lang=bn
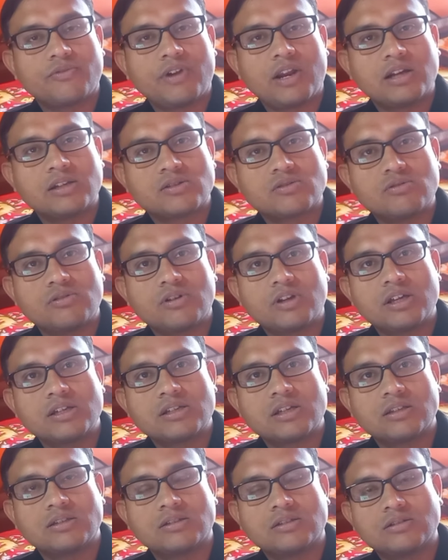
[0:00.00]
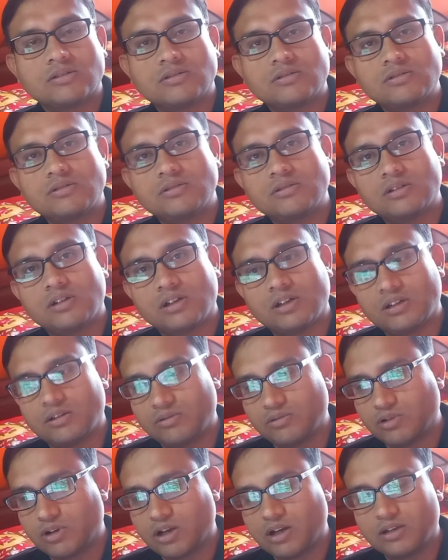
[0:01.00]
ফ্ল্যাটসগুলোকে সাধারণত
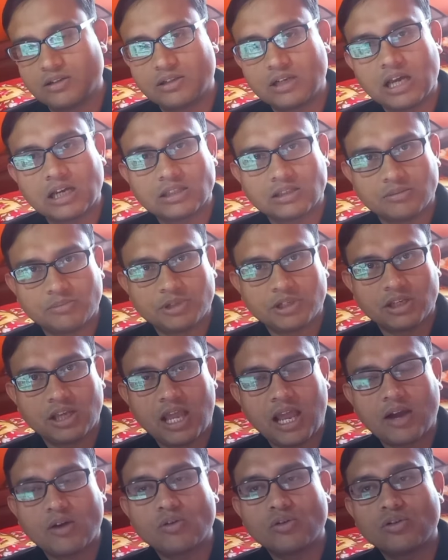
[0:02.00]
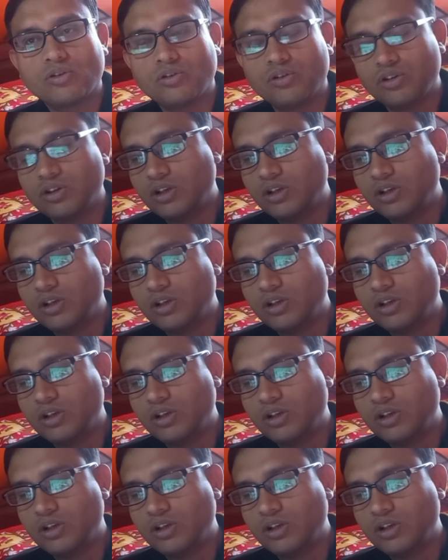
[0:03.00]
ওরা ডাকতে পারে এখনো